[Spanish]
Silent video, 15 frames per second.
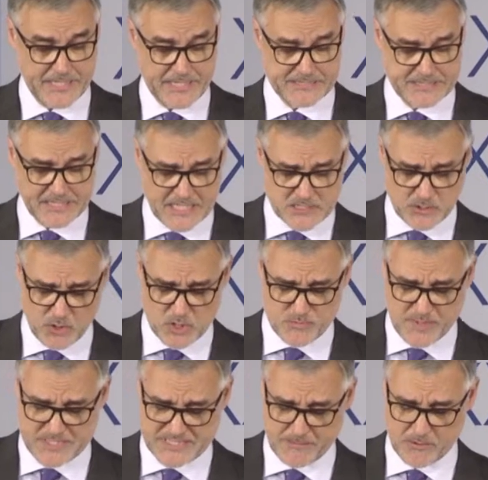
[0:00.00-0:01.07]
En el caso de los
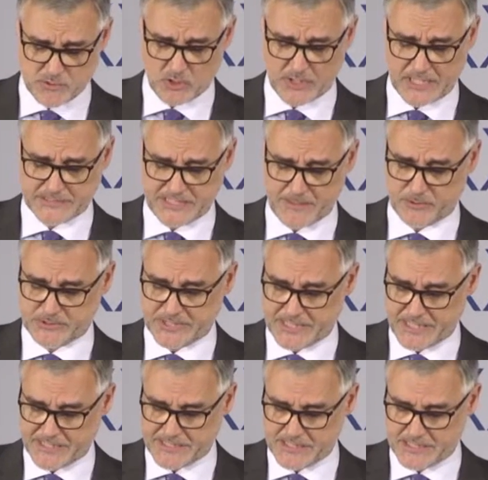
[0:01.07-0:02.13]
préstamos con garantía
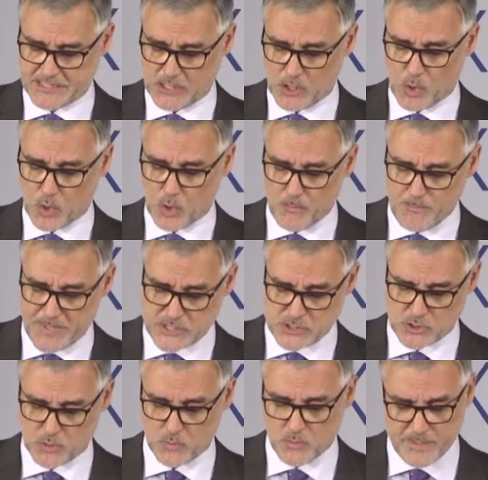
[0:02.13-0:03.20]
hipotecaria, un
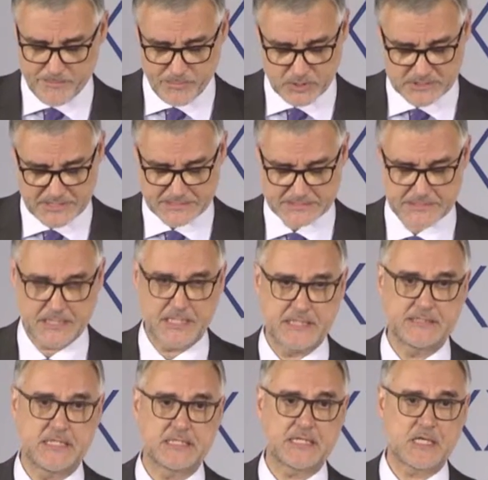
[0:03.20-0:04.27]
peso muy importante
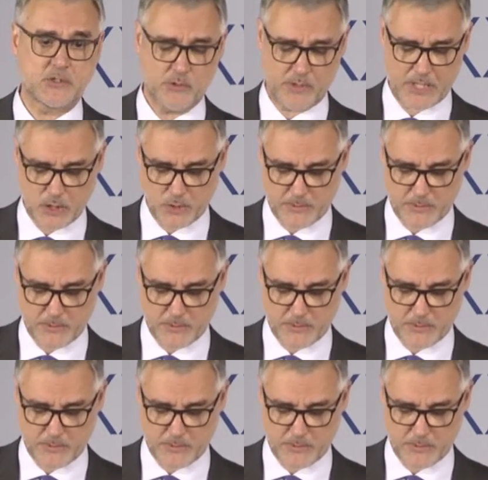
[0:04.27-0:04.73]
en el cálculo de la